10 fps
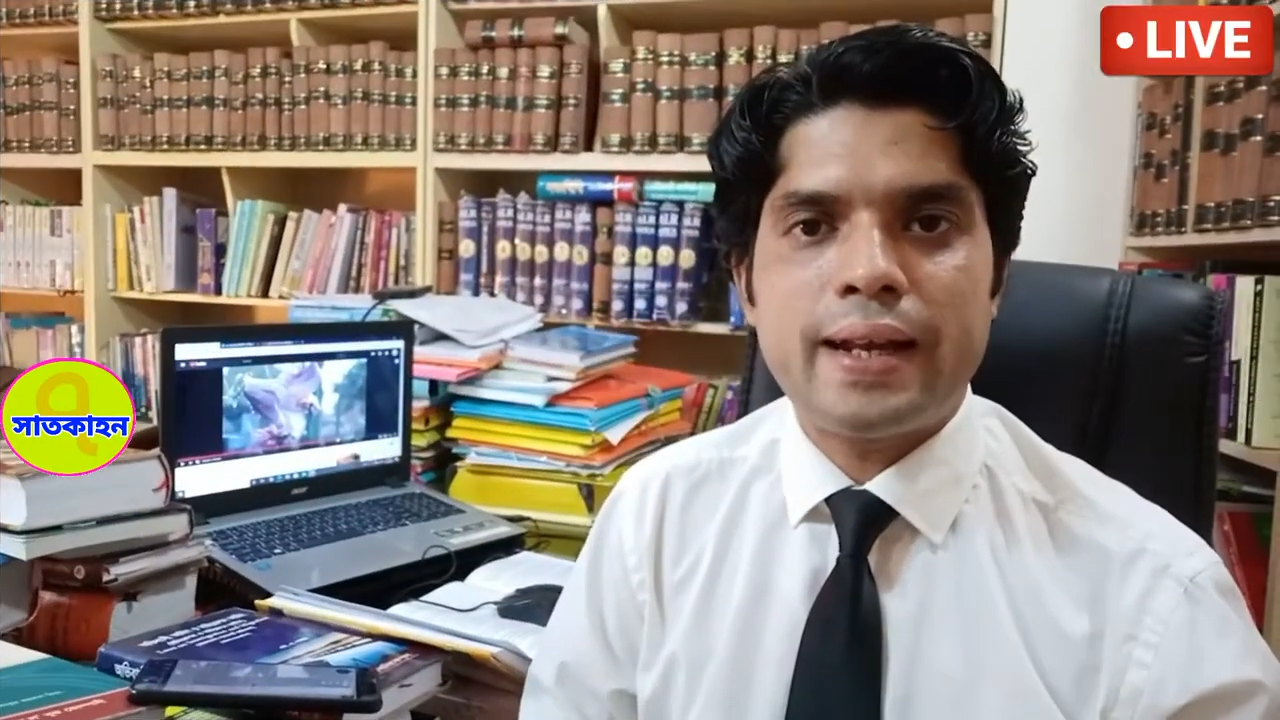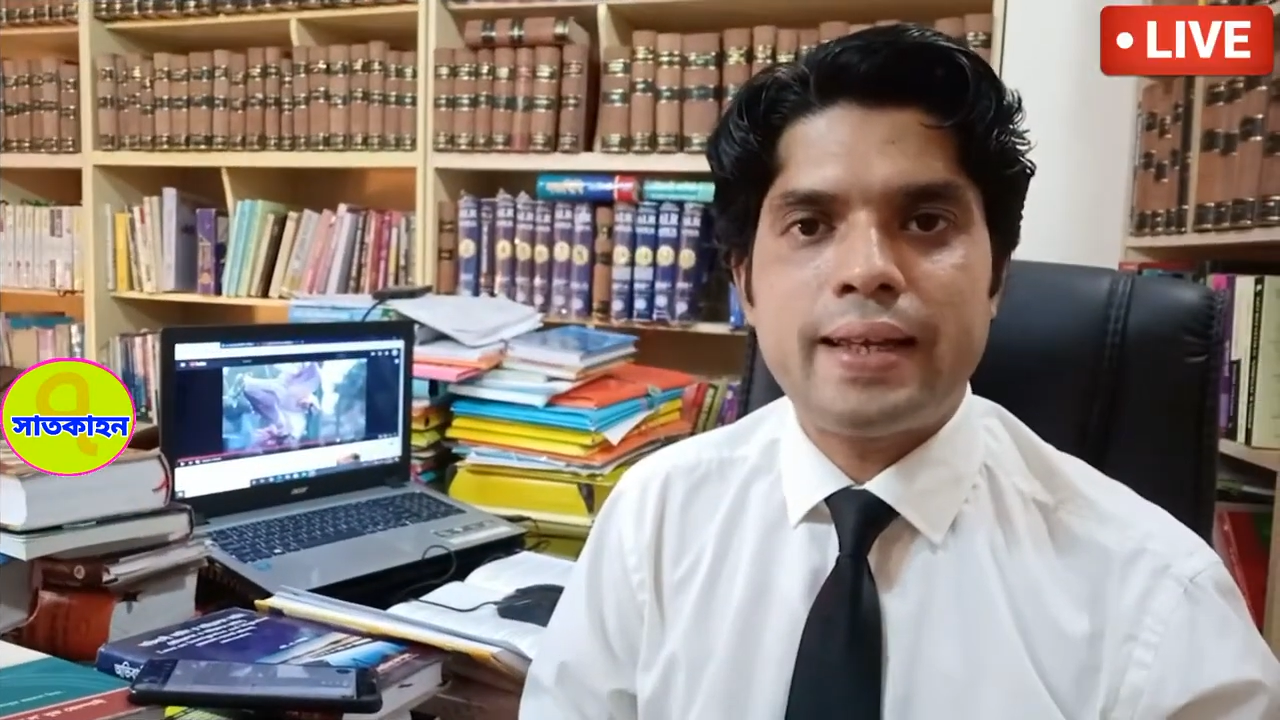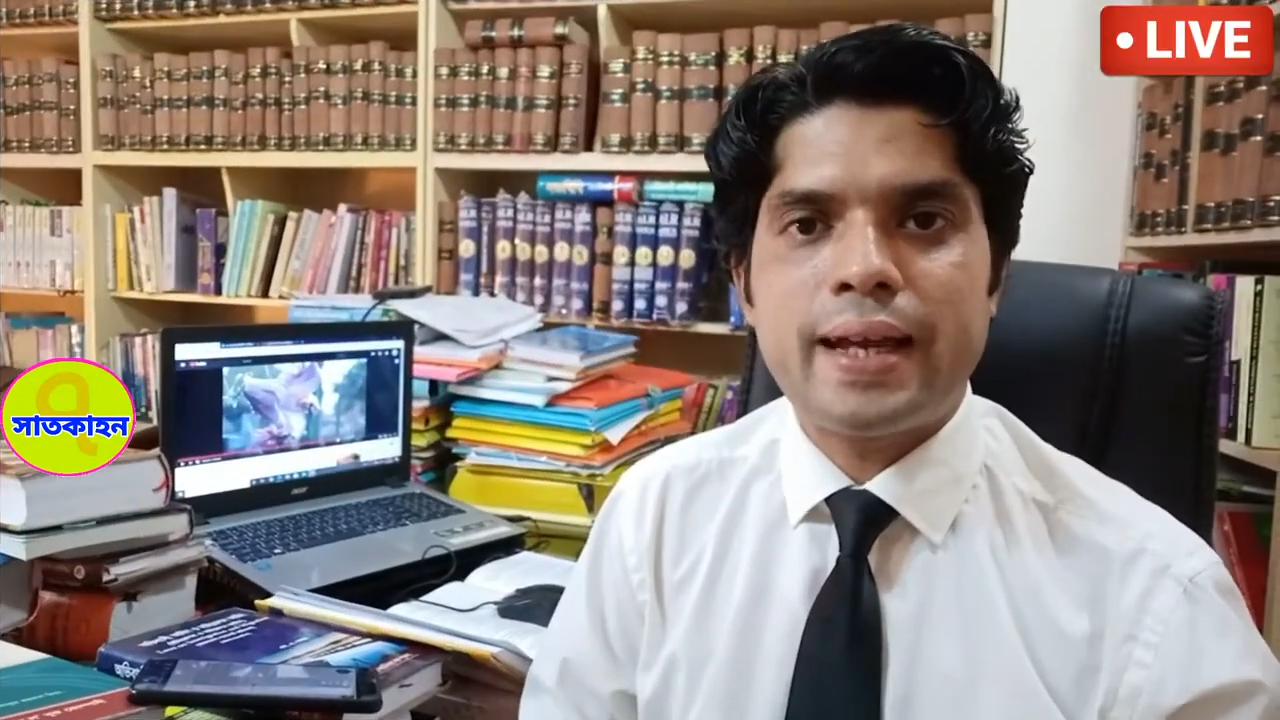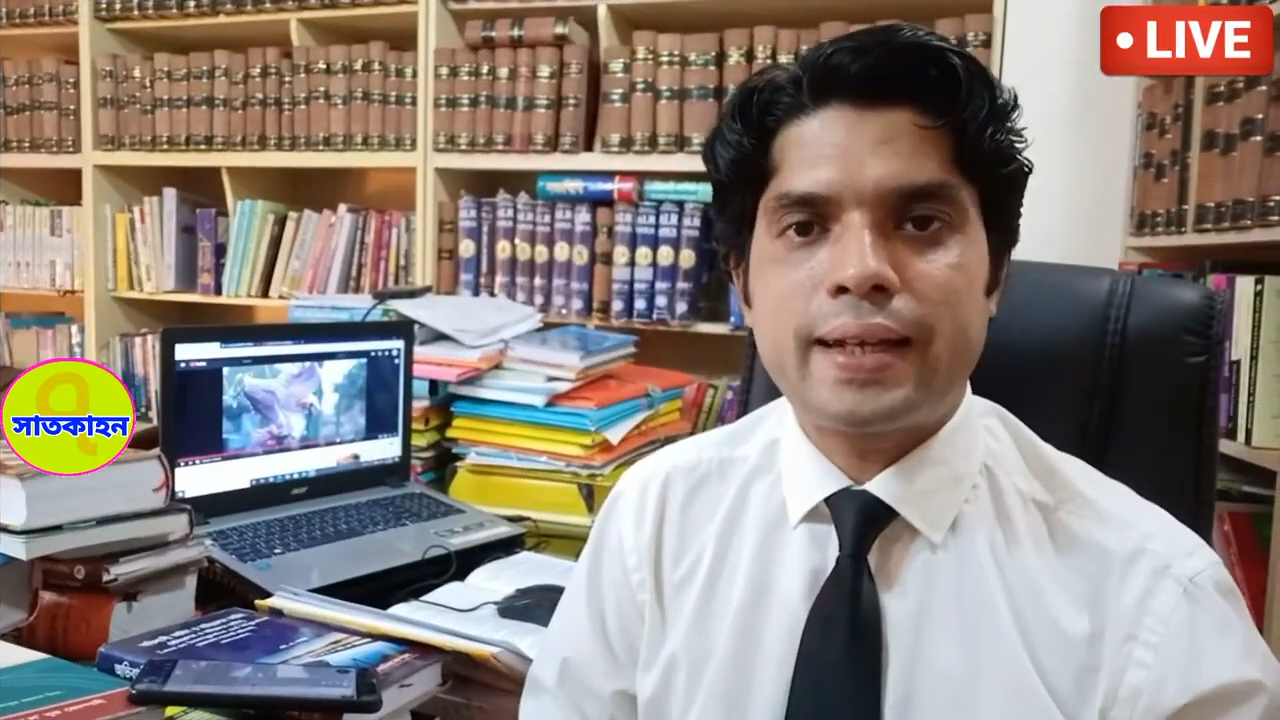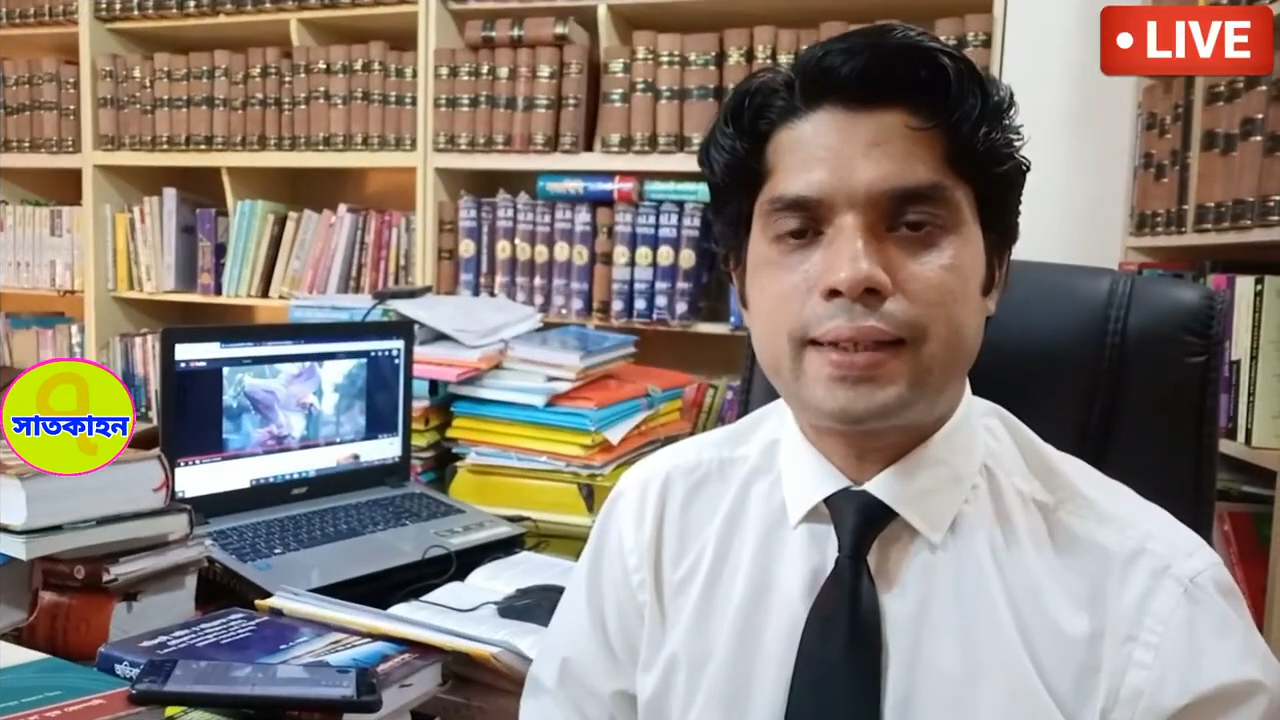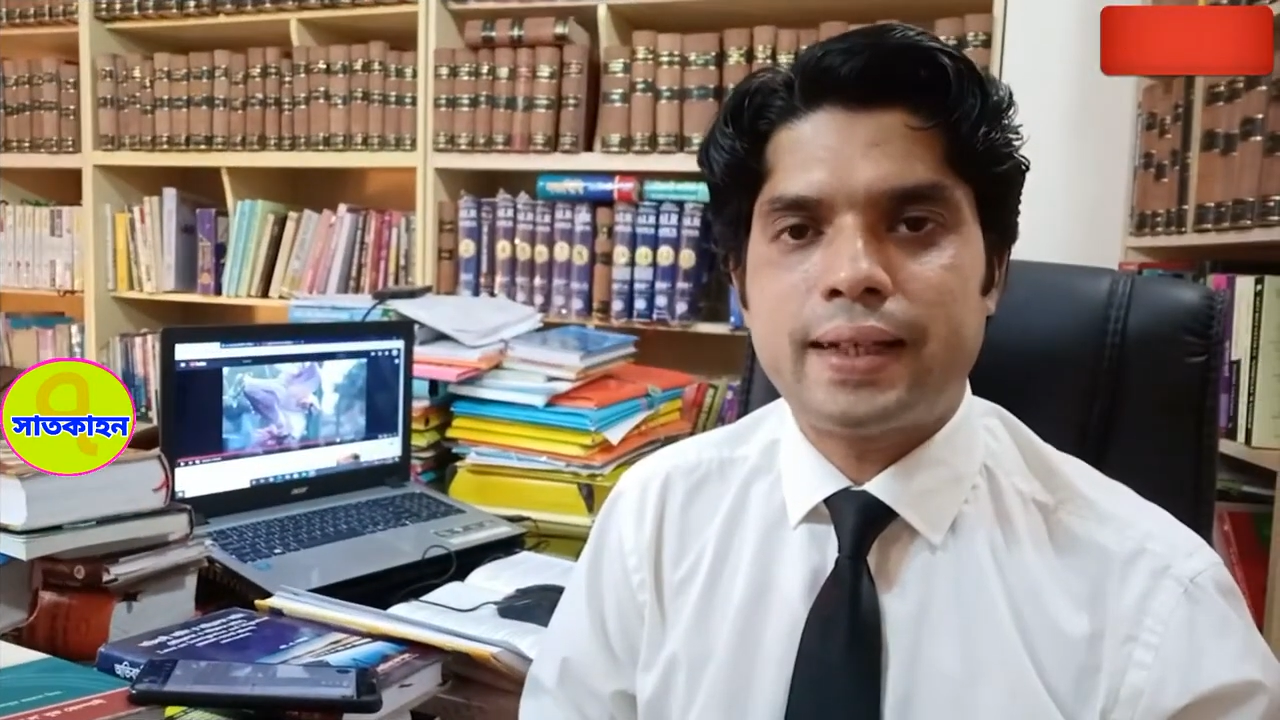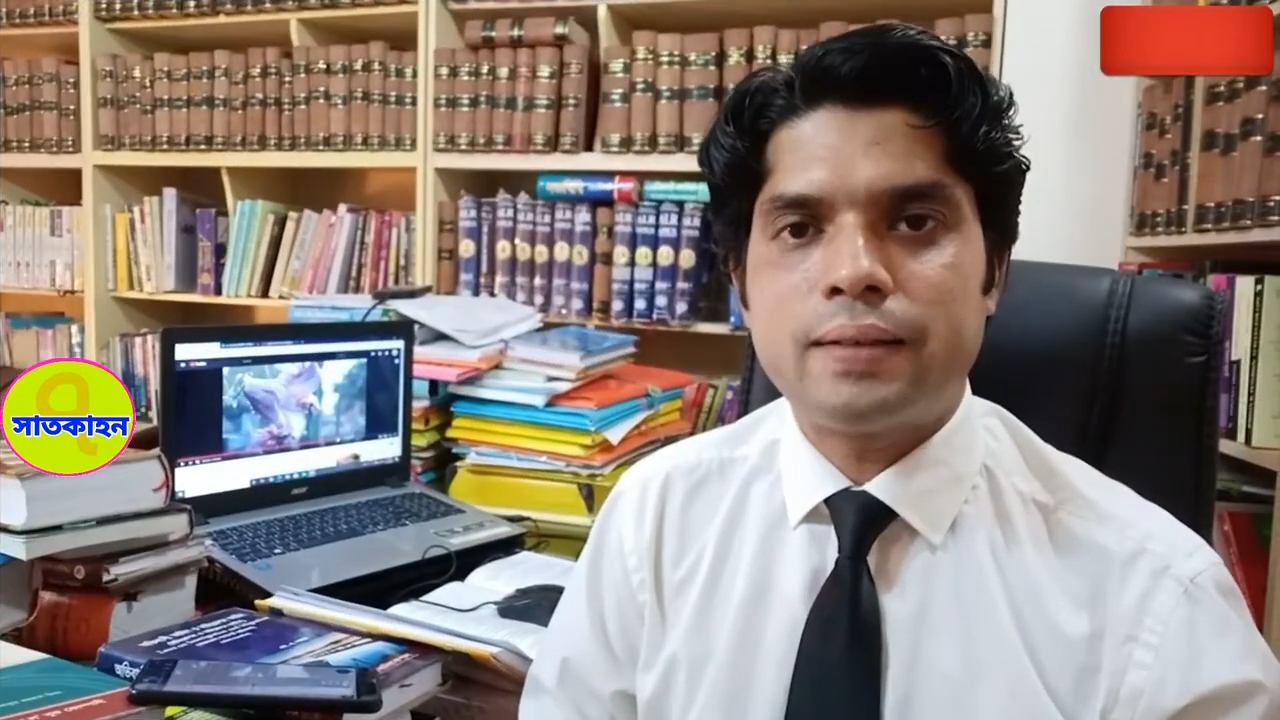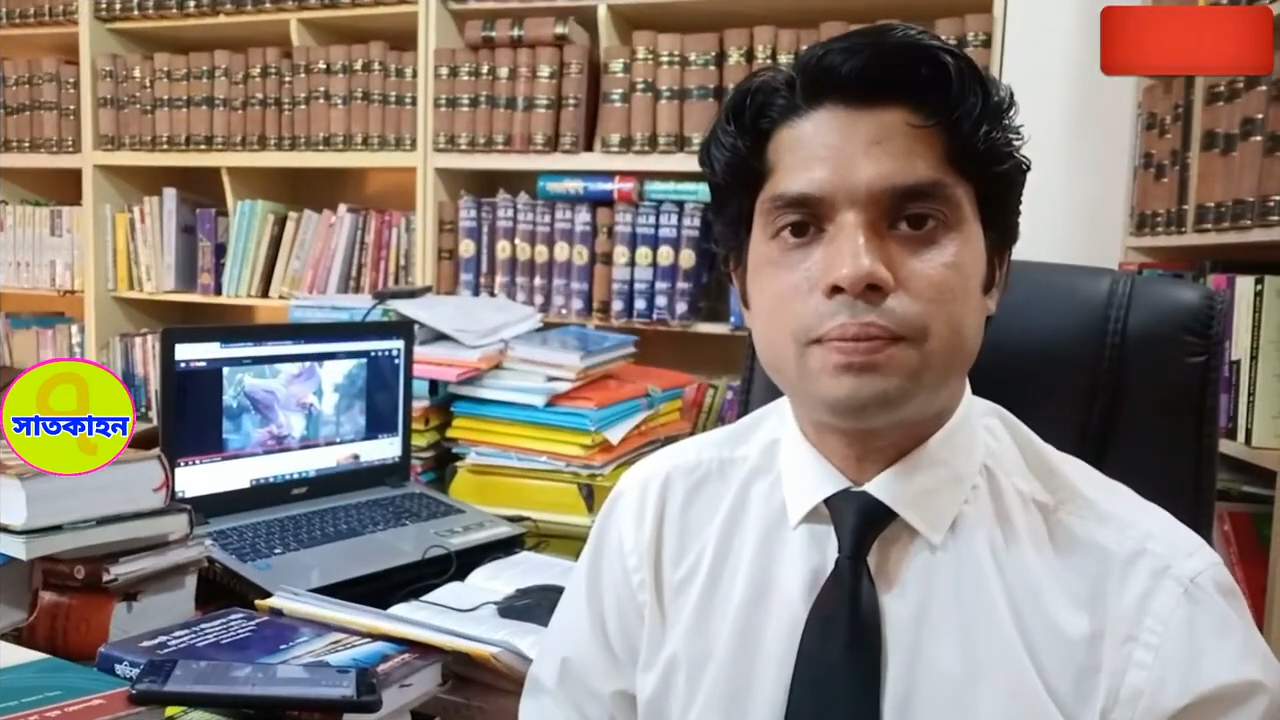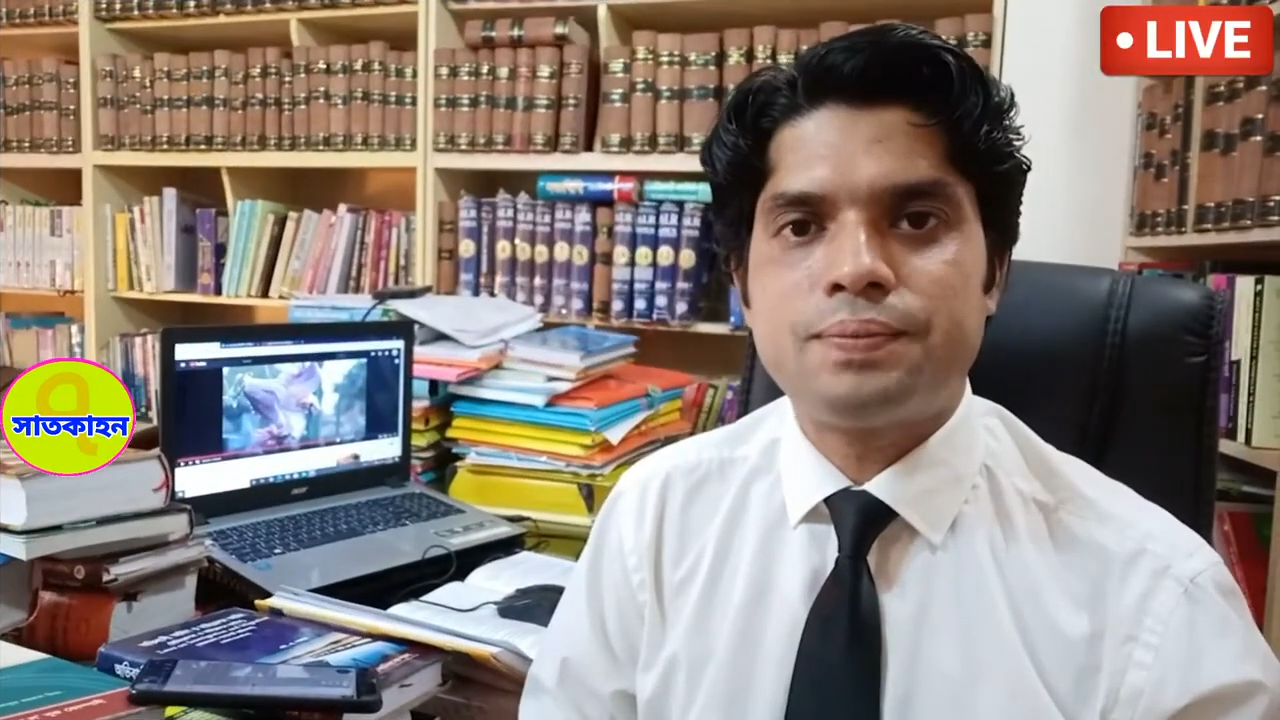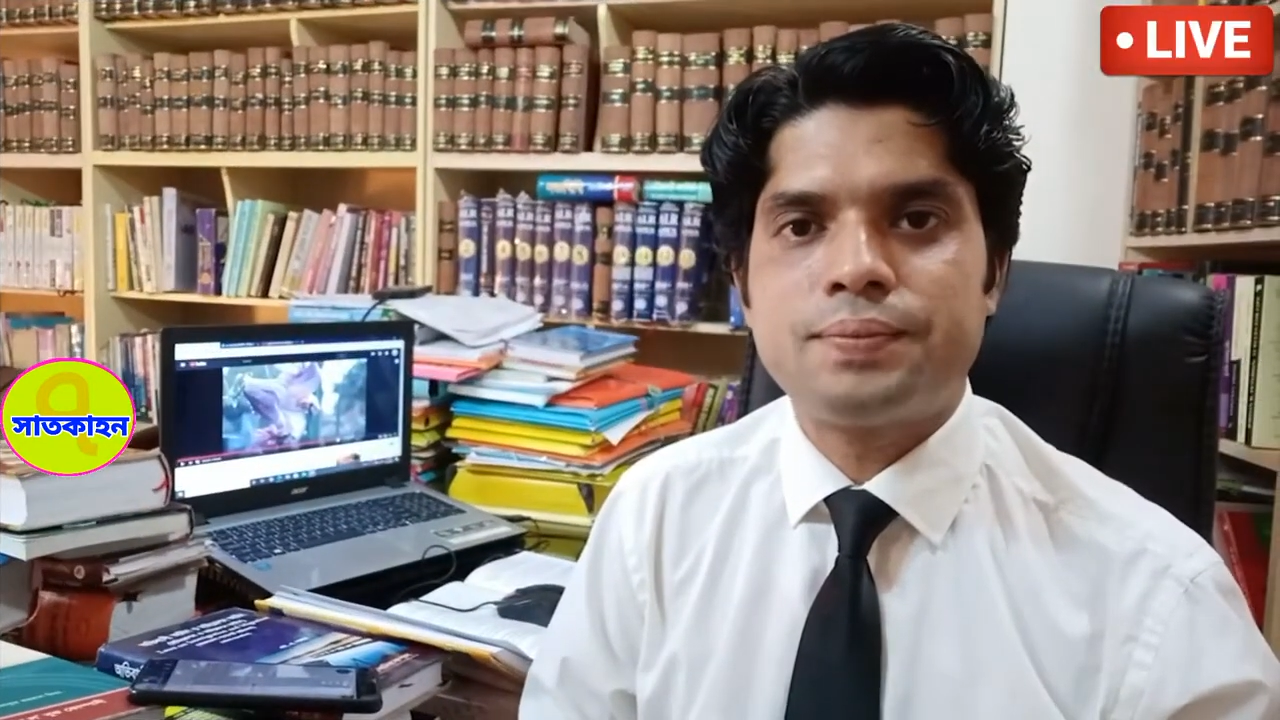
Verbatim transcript: এনআই অ্যাক্টের